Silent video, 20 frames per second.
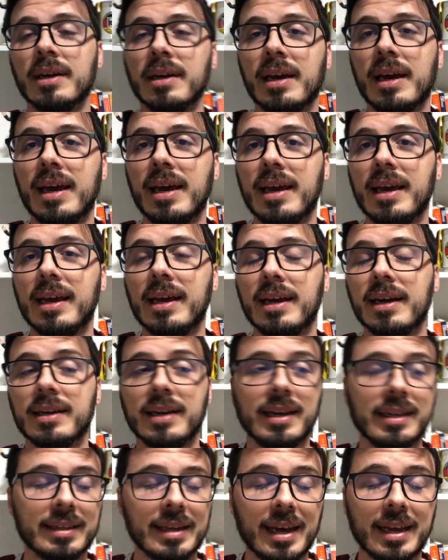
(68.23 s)
É, na
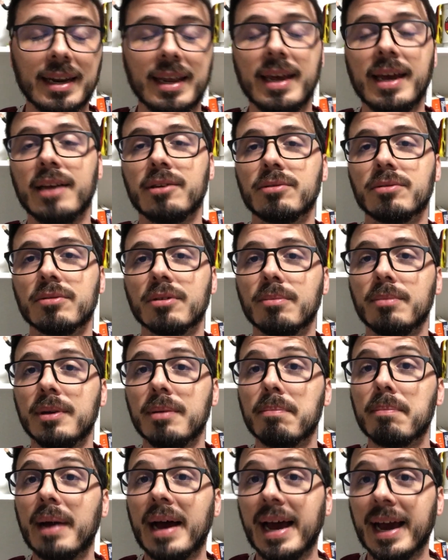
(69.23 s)
internet sobre
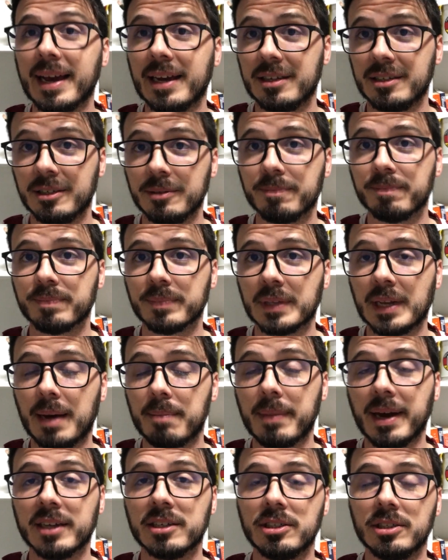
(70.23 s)
marketing, tá?
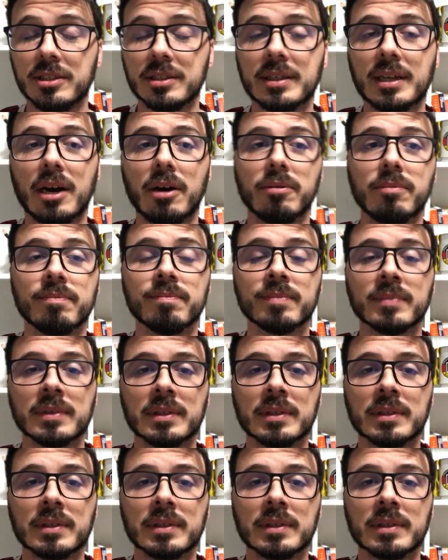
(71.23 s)
marketing digital.